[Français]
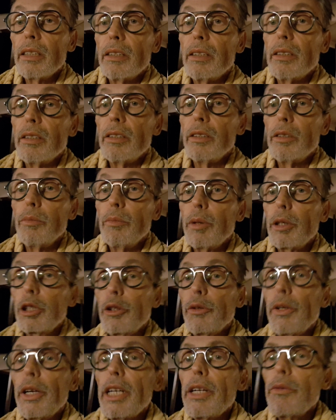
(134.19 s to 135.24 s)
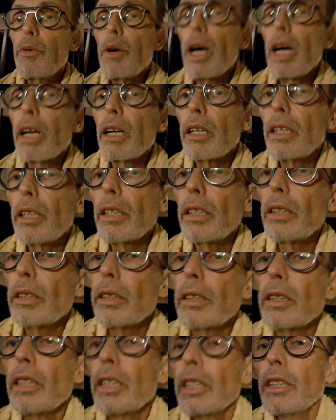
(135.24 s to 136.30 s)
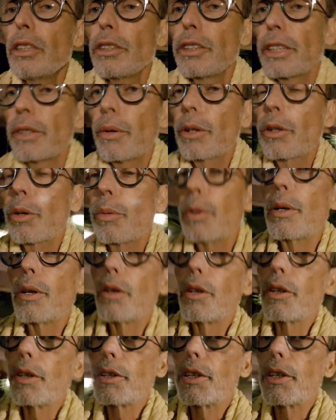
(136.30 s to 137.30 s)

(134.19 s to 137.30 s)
Euh, ben, je vais aller voir, euh, savoir combien,